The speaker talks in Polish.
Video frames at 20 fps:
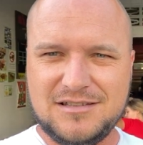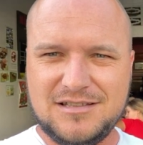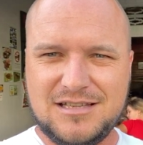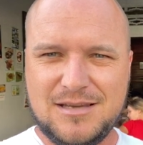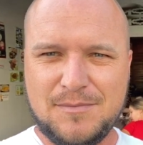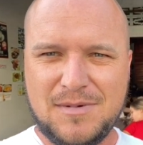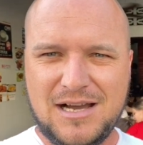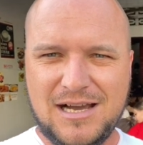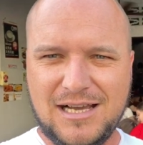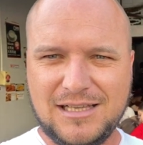
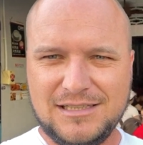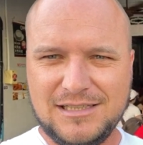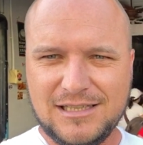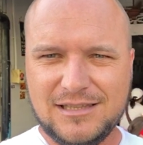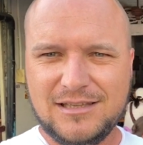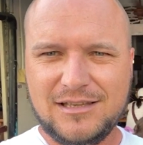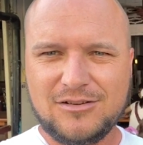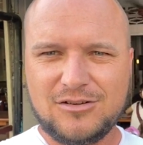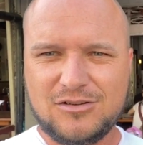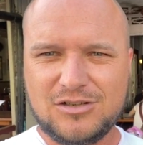nie ma ani
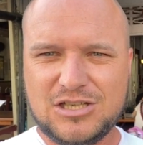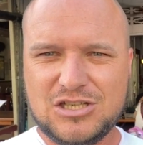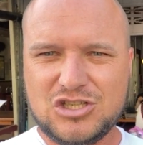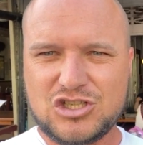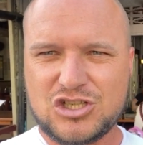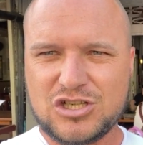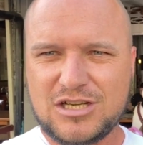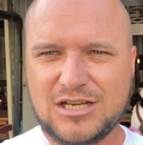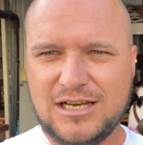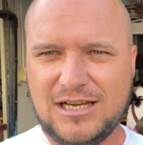jednego
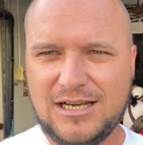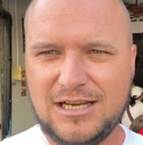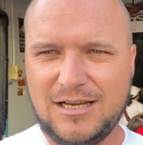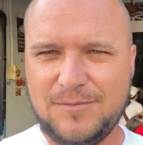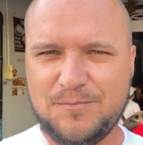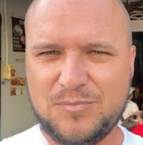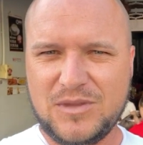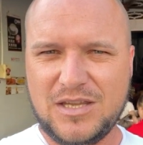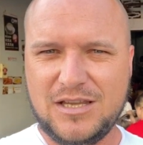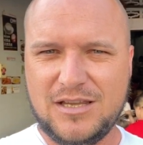Chińczyka
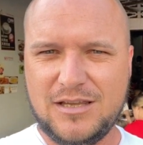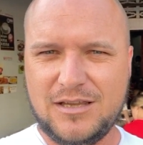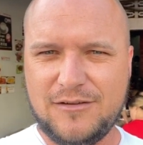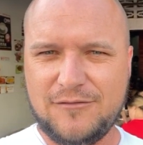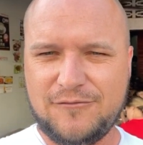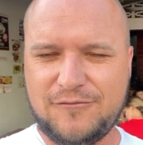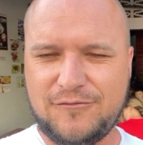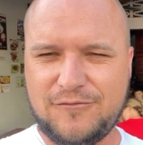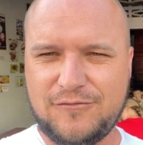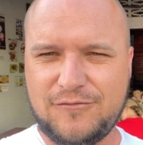
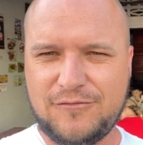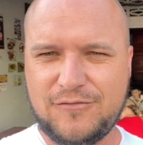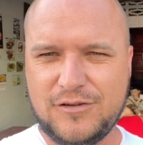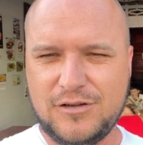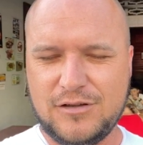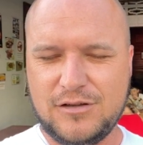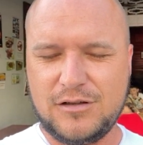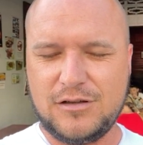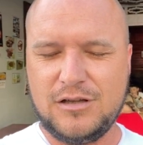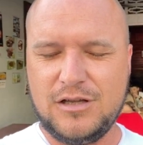
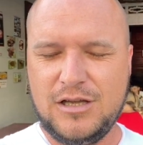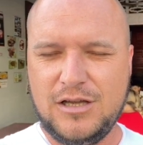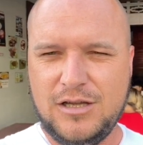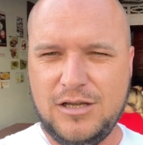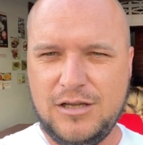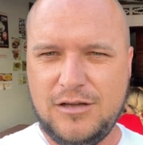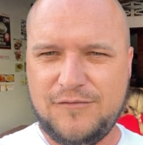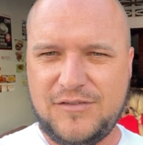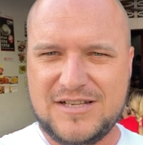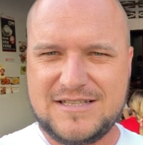w,
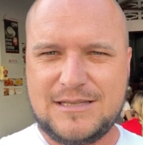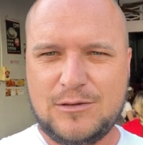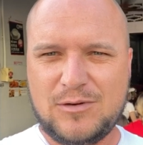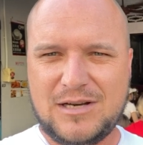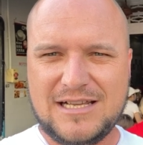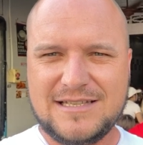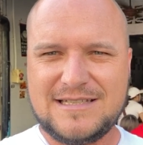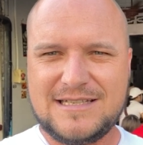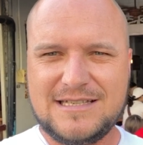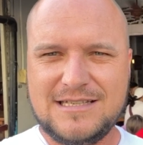w
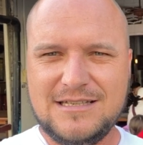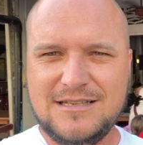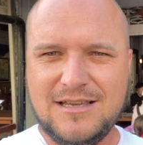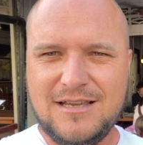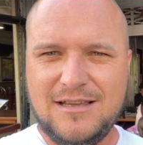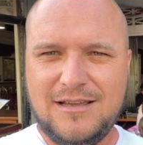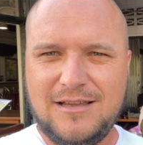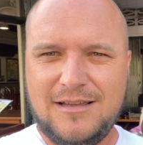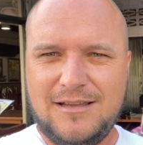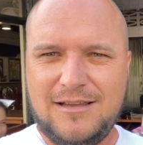restauracji
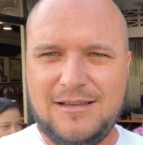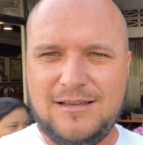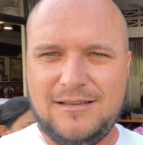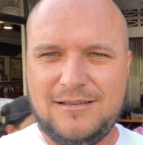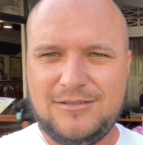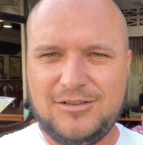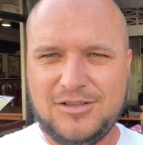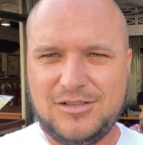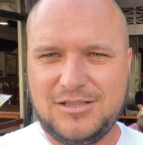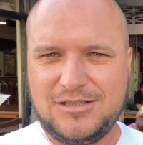
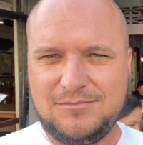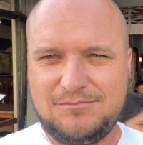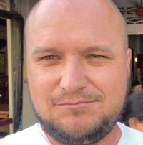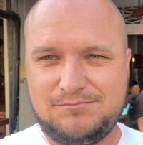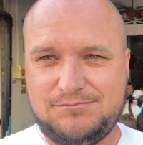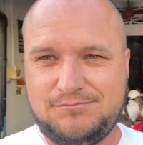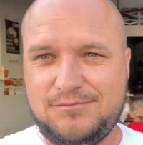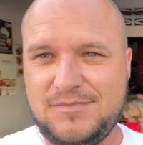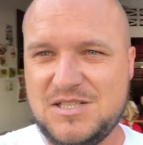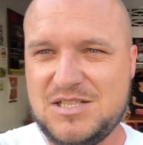no i
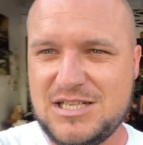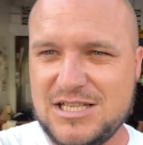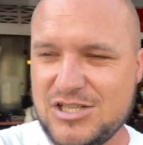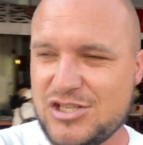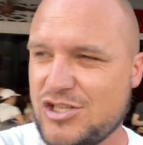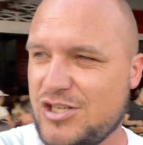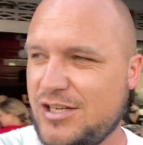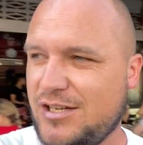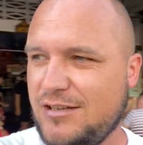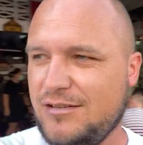myślę,
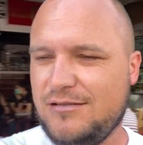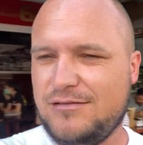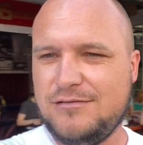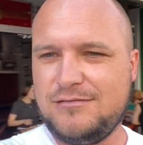że